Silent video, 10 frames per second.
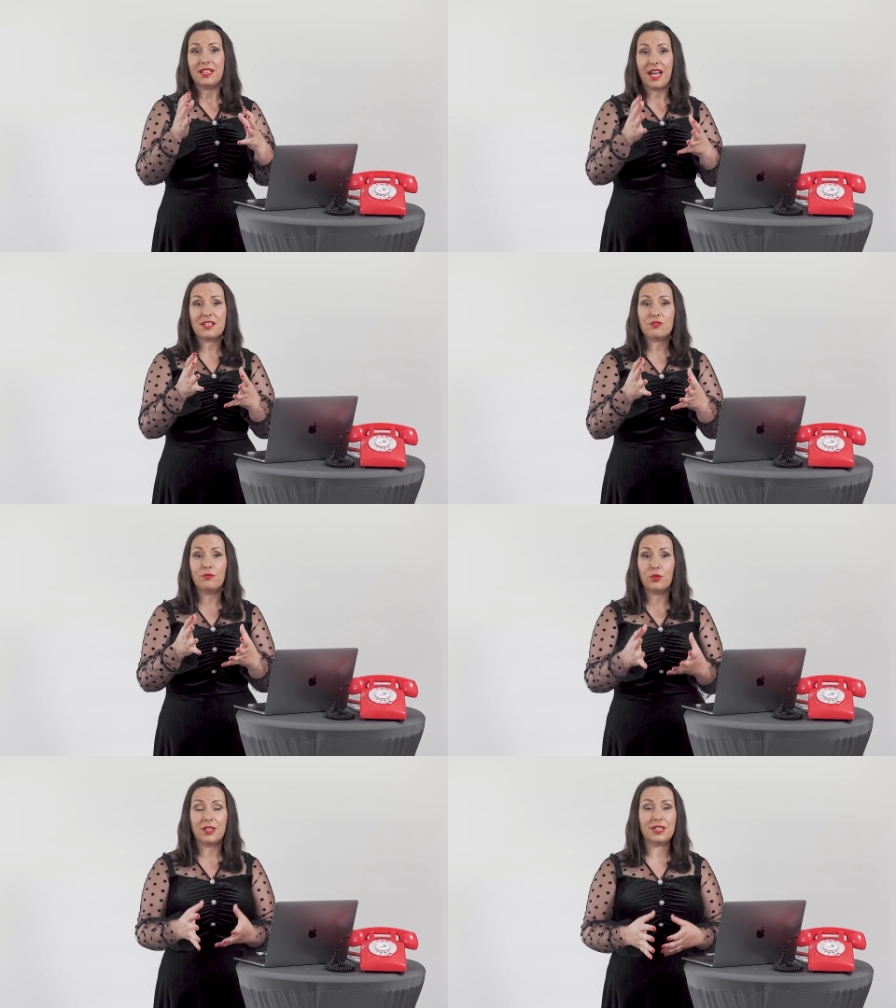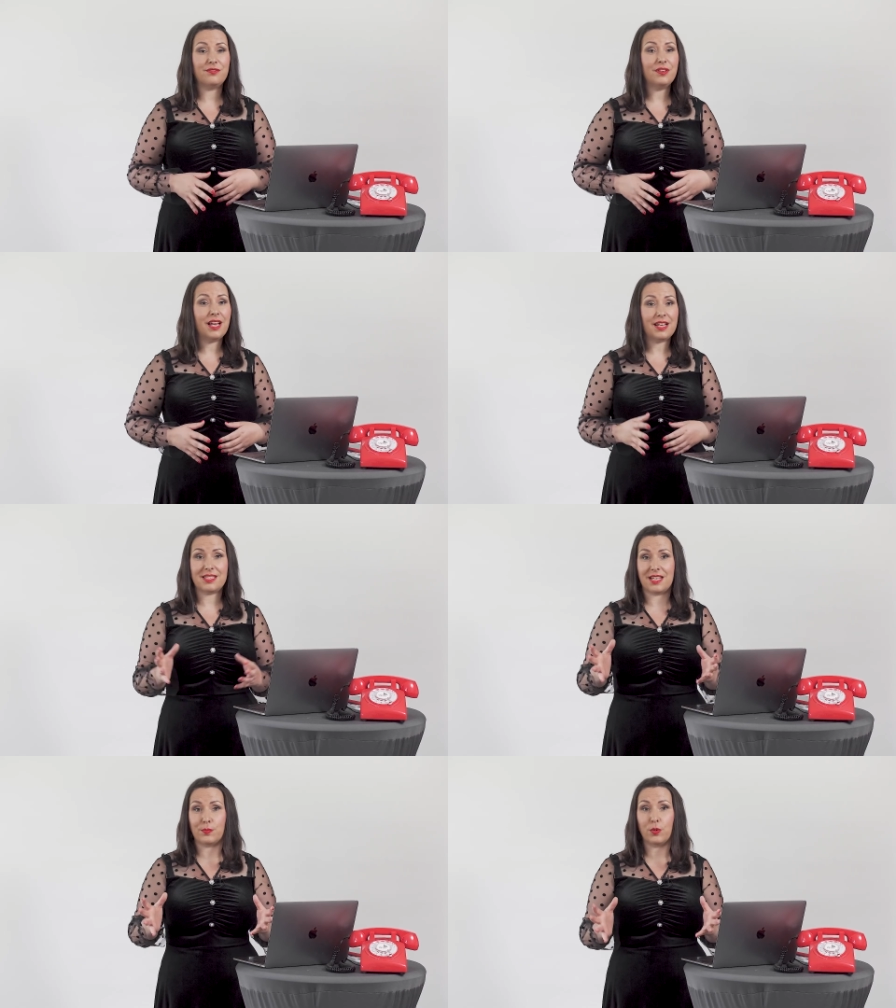da hast du wirklich viele
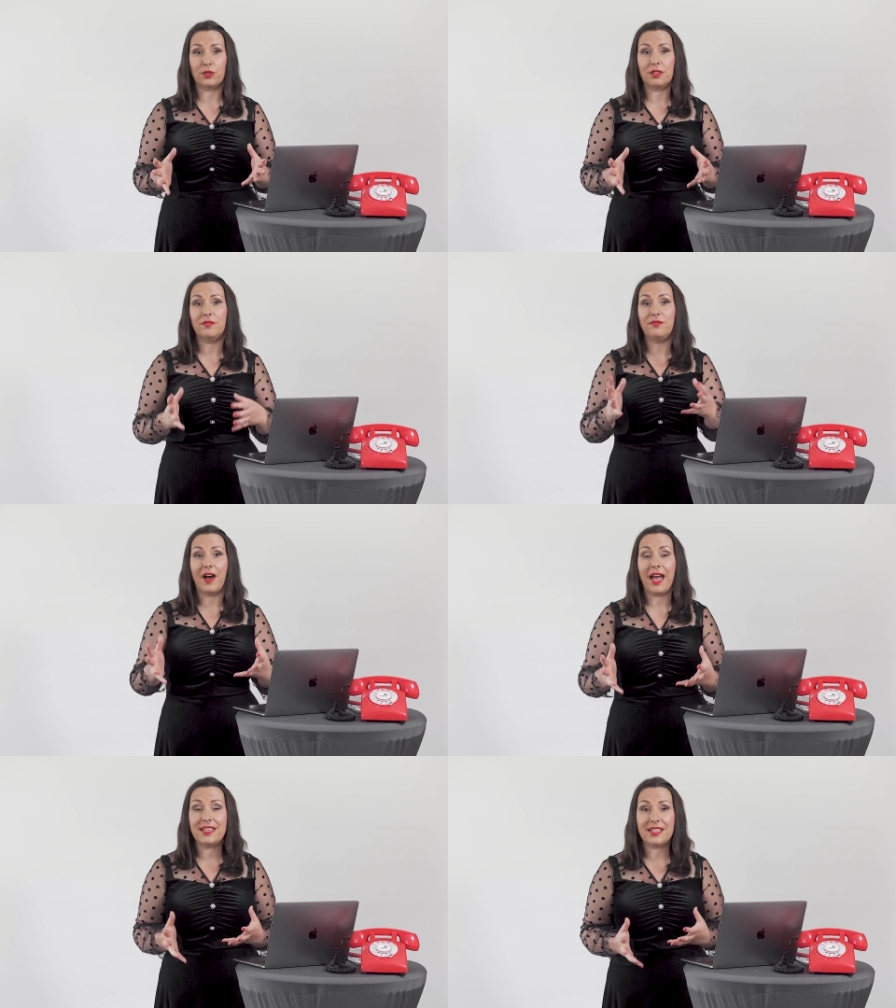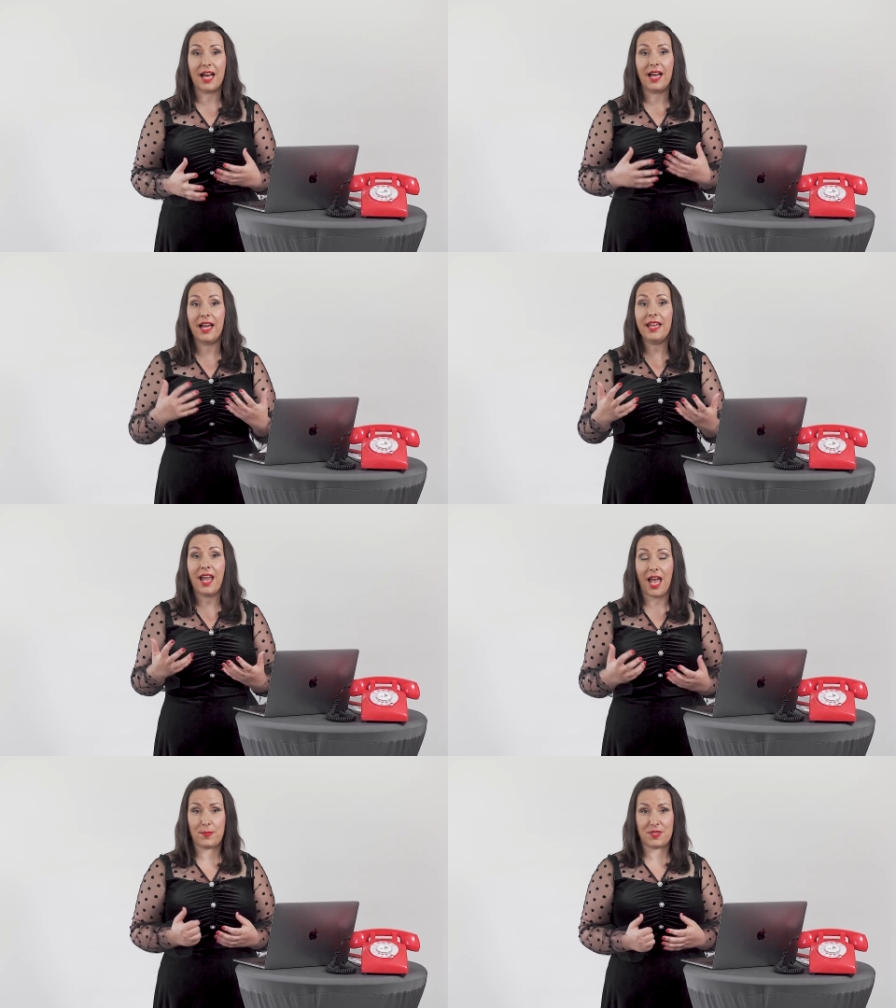Ansatzpunkte weiter
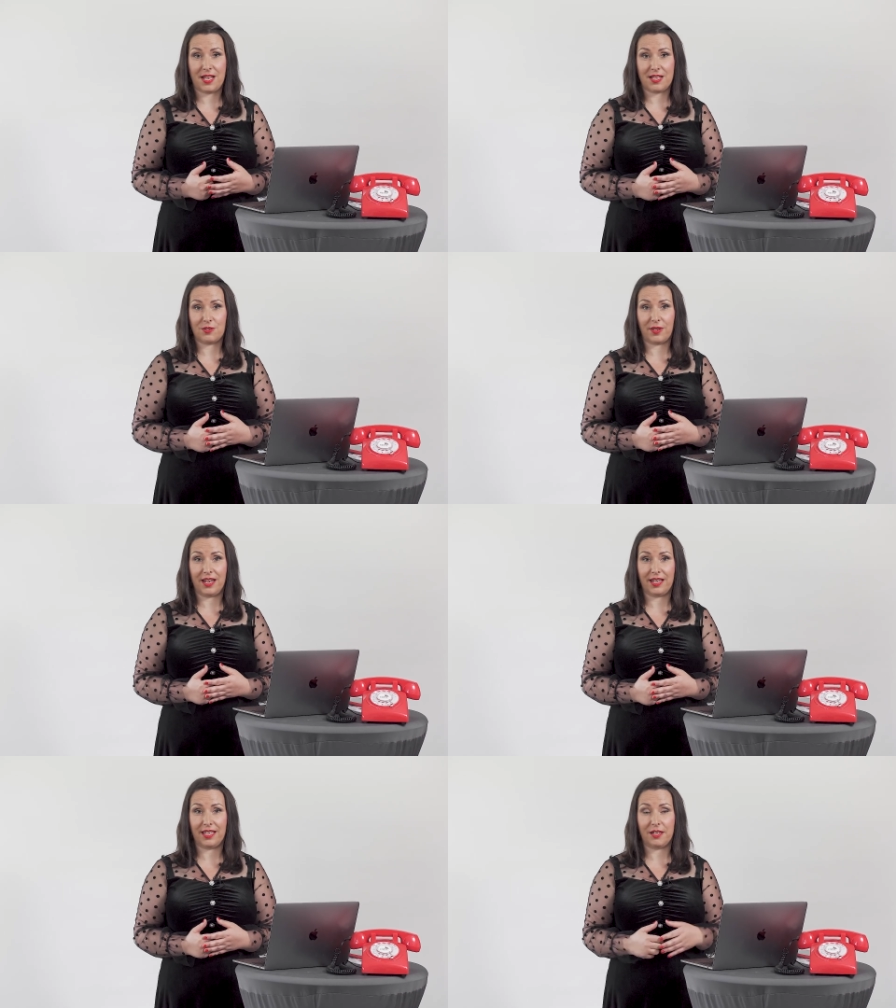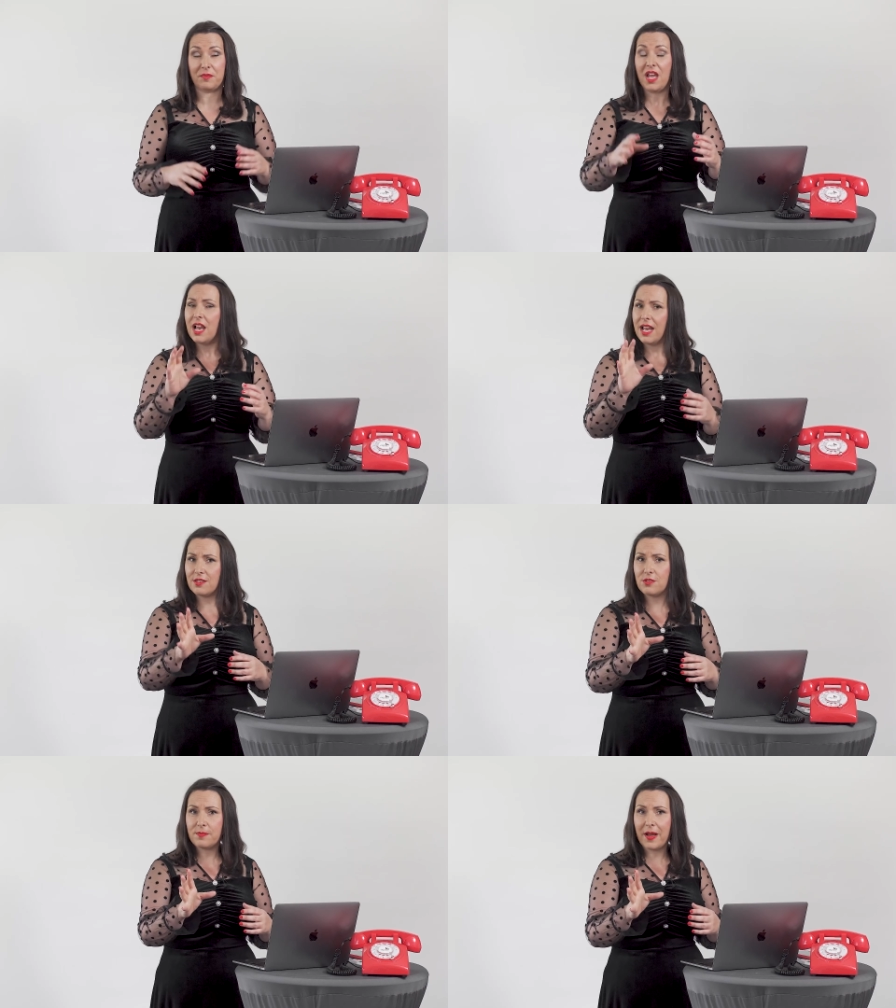an Upsell zu generieren.
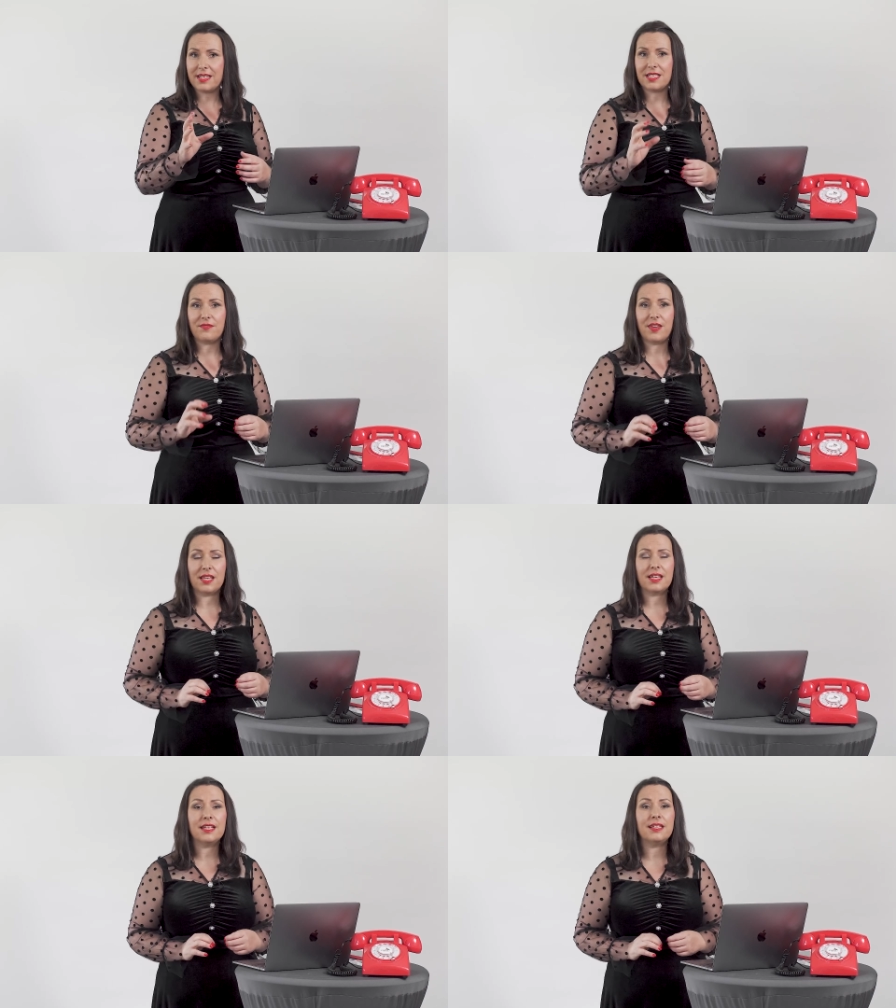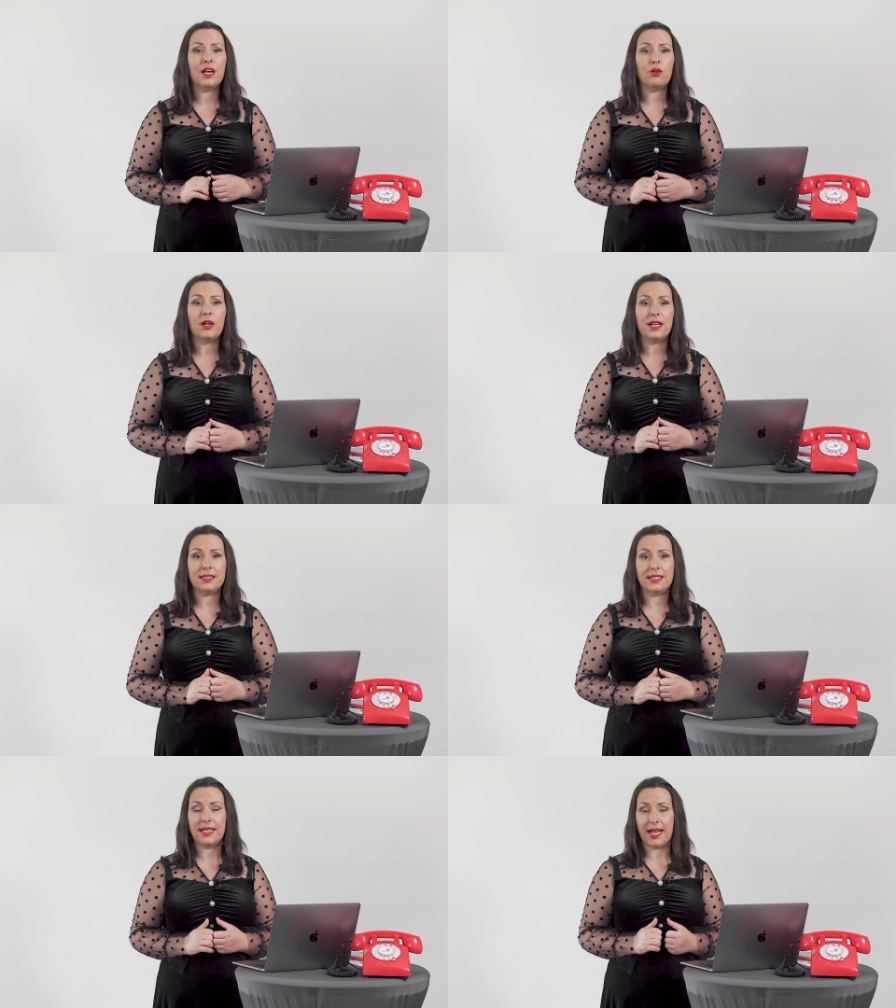Lass uns mal deswegen genau
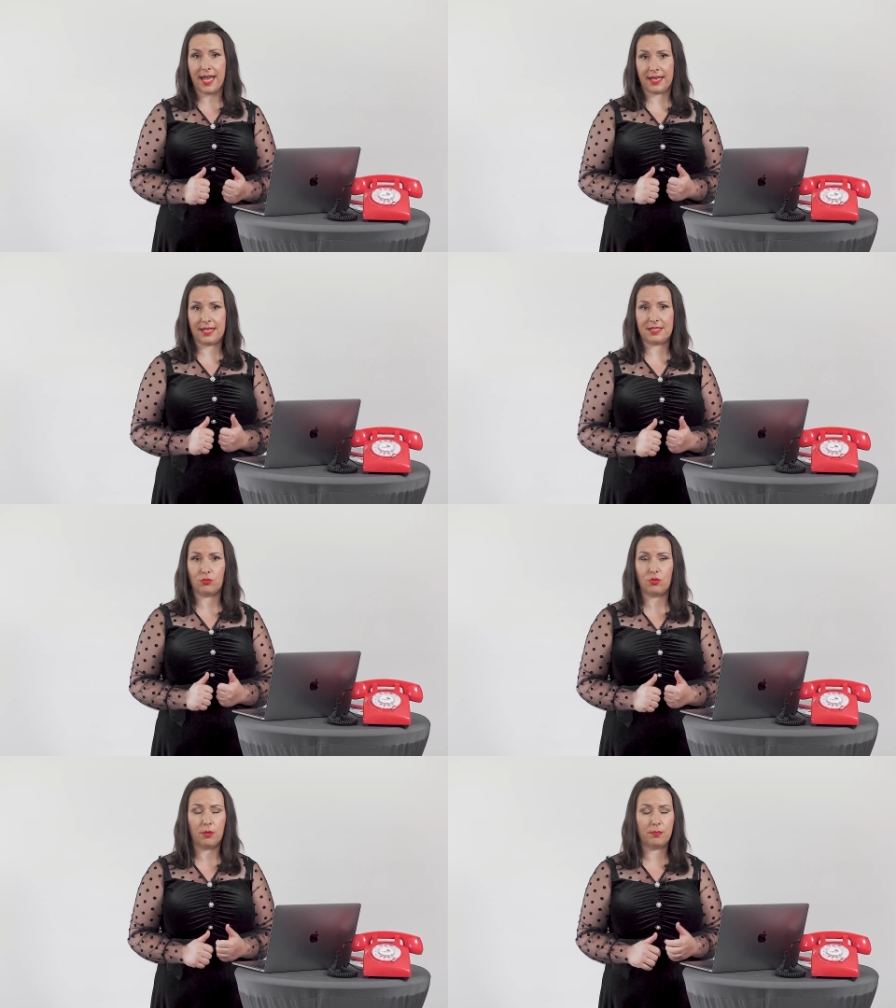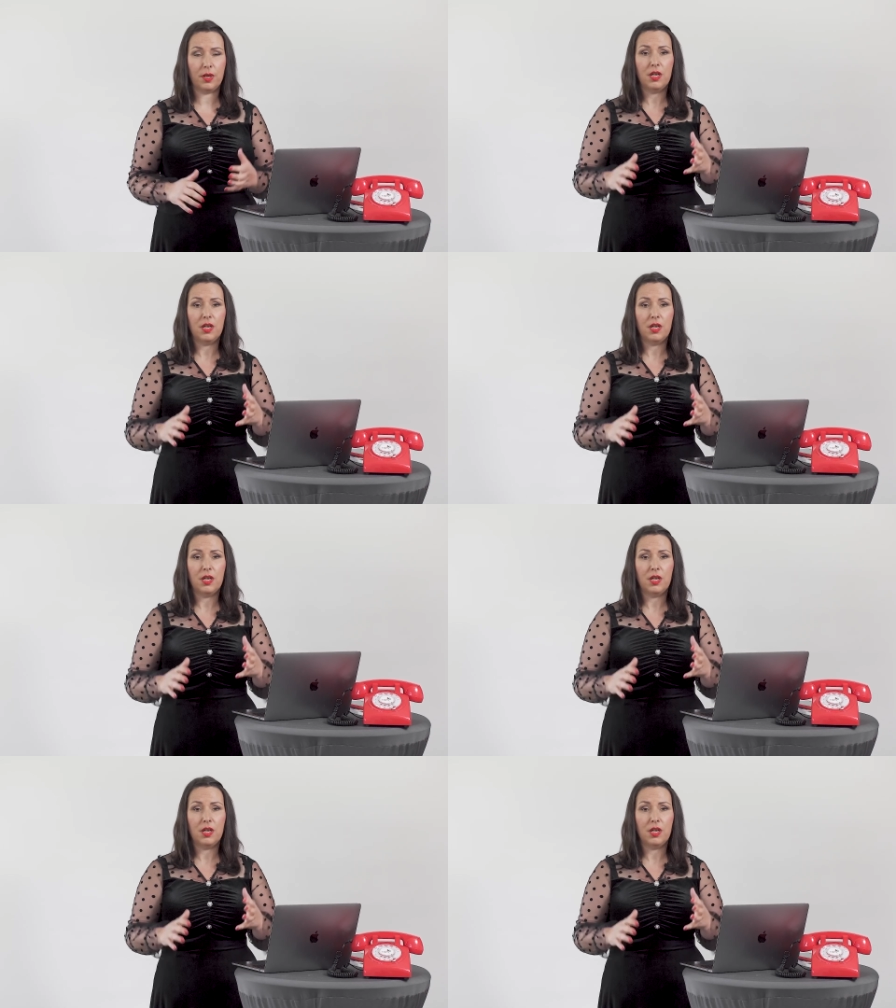an die Einrichtung kommen.